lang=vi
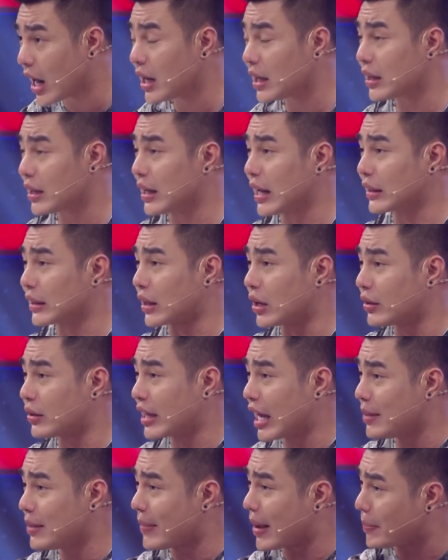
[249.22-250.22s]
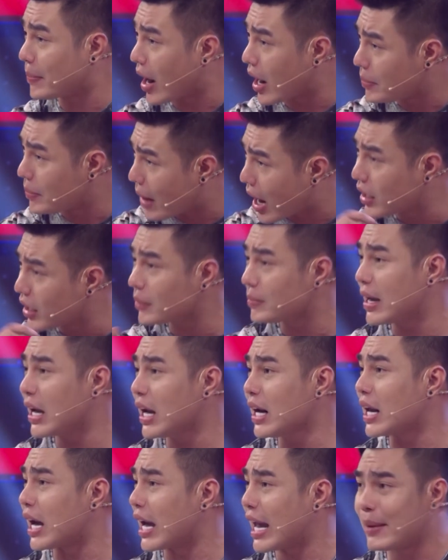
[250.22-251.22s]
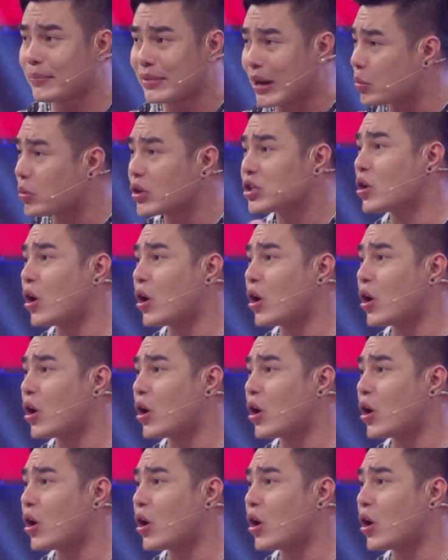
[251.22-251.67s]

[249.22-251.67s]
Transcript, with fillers: đó là từ khi mà mở mở nước mía là em không